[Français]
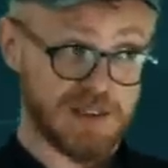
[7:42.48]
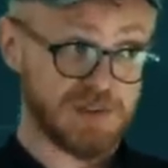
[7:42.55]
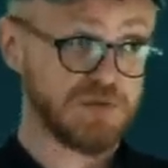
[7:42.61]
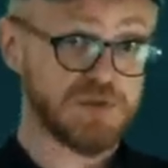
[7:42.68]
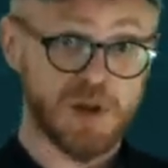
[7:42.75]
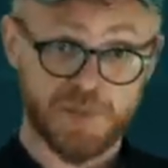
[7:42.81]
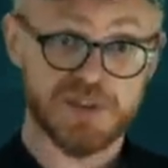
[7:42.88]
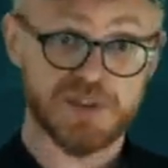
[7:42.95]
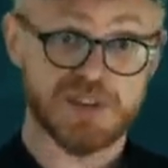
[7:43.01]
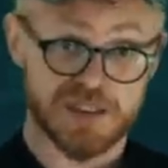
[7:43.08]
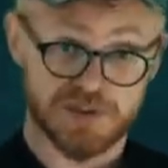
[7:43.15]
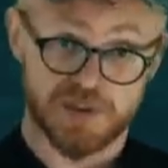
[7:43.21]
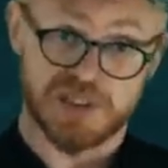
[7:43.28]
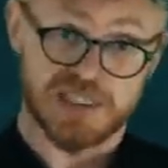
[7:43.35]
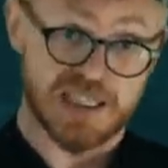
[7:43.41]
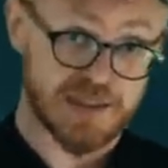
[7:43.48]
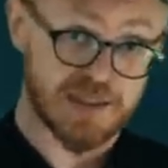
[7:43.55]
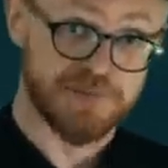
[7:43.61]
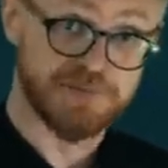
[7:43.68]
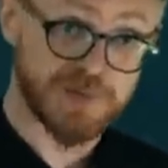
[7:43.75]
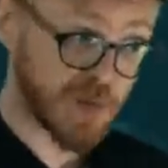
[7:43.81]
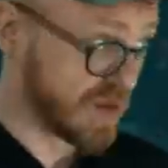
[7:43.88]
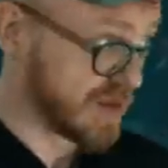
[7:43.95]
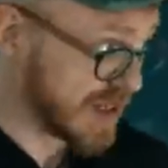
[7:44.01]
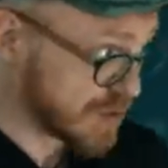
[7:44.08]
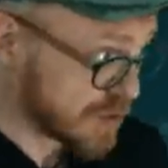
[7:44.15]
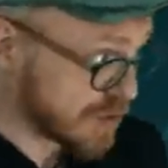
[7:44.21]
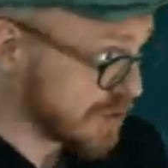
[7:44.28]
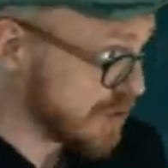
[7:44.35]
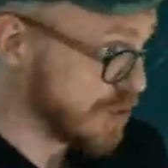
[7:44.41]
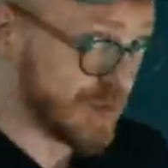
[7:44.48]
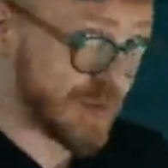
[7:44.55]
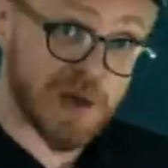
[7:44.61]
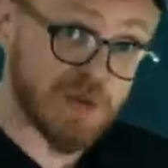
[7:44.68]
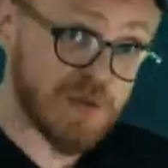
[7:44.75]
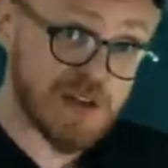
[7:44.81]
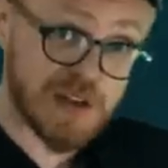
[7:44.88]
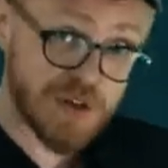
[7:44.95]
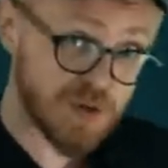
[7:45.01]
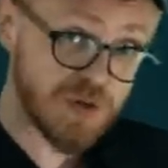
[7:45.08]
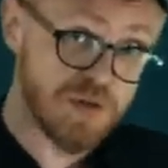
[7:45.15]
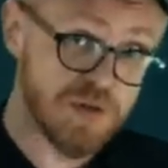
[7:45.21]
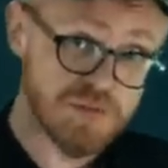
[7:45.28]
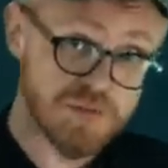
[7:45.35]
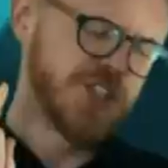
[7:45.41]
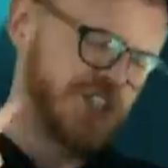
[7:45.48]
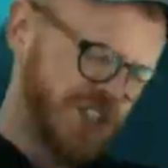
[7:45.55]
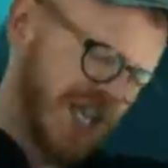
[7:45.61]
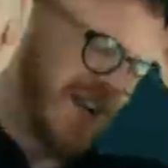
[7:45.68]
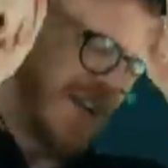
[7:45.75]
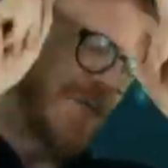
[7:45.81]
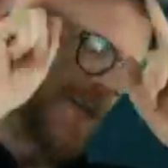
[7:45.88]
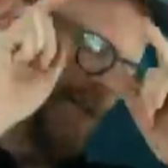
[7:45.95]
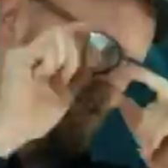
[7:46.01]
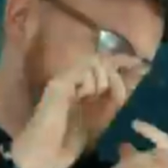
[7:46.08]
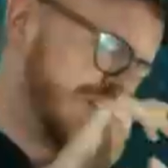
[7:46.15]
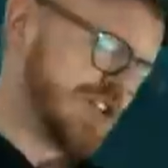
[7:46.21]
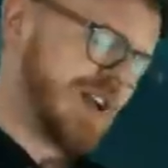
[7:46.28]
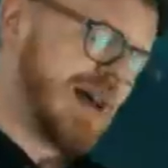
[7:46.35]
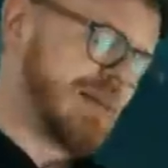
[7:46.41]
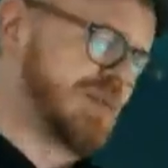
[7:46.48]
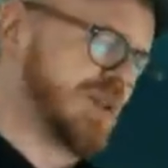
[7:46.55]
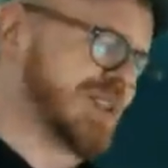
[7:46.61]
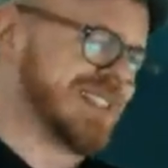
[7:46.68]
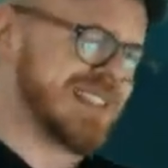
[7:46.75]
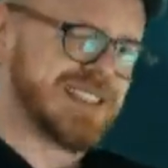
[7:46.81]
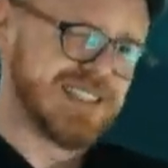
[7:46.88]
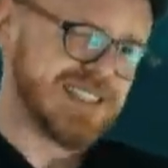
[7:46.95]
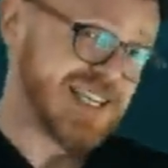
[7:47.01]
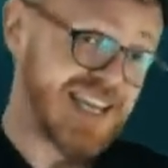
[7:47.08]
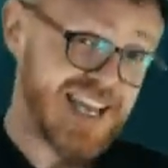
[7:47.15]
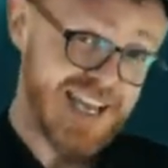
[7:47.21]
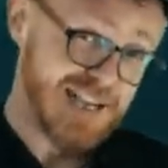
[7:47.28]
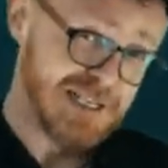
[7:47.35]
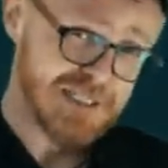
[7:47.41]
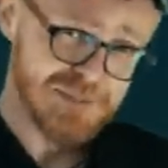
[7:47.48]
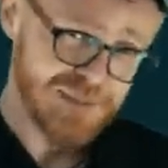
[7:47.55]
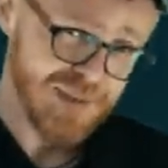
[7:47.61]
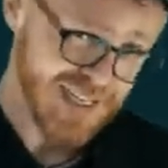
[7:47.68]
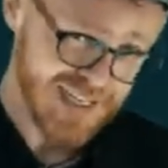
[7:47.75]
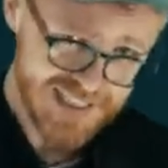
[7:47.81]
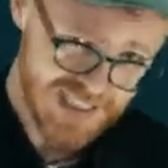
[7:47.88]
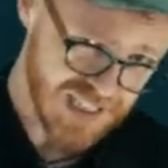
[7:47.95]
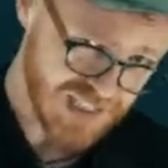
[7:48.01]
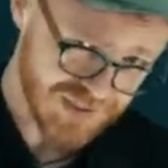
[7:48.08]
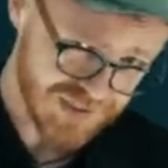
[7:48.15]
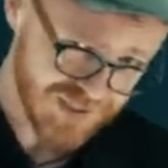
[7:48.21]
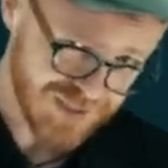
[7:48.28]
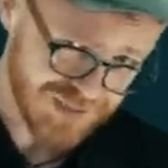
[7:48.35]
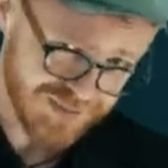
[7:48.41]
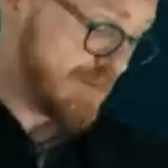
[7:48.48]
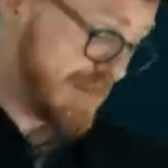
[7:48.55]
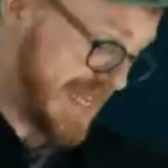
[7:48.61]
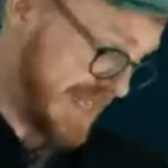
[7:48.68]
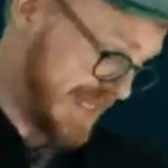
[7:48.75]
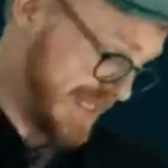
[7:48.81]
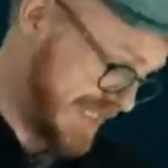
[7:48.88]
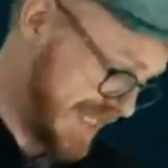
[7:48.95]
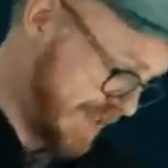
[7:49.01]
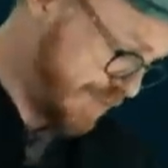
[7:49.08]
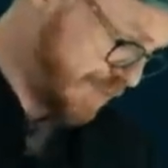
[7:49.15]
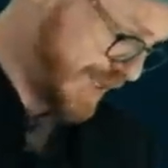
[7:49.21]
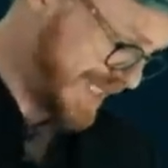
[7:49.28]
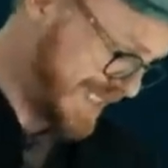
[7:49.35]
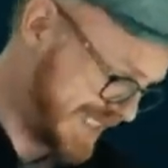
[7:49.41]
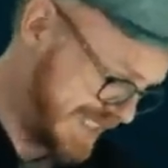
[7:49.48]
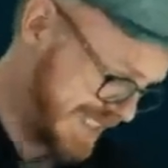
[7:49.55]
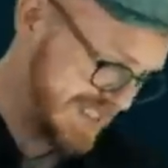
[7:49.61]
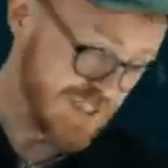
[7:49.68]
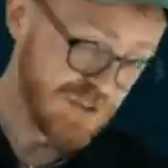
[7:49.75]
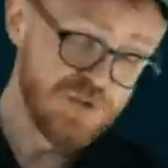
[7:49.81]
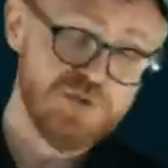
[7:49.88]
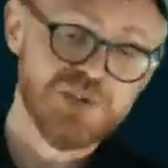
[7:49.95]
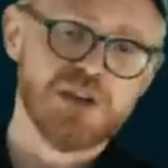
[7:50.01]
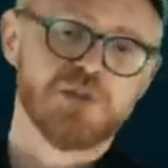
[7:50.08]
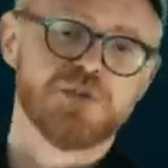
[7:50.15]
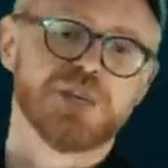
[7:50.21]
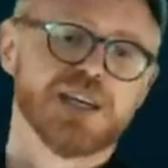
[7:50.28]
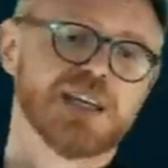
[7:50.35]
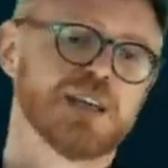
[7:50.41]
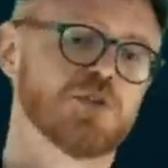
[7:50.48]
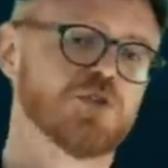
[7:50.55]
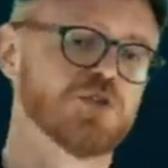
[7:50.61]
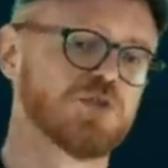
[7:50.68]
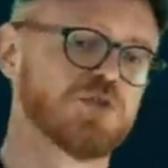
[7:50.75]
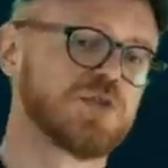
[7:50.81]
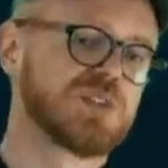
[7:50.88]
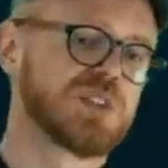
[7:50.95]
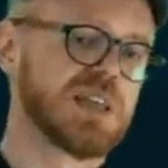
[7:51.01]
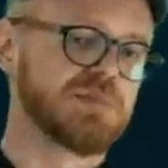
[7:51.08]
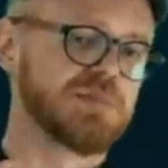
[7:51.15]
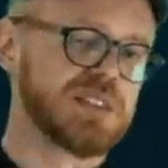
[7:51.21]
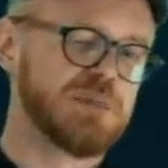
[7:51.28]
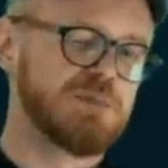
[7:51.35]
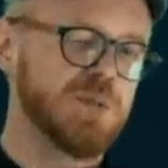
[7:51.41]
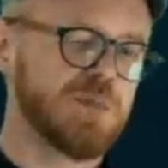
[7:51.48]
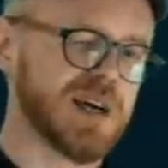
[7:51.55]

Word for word: qu'est-ce que vous en pensez à ce stade Convaincu, pas convaincu C'est le moment de la petite expérience. Mais cette fois-ci, nous allons faire quelque chose d'un petit peu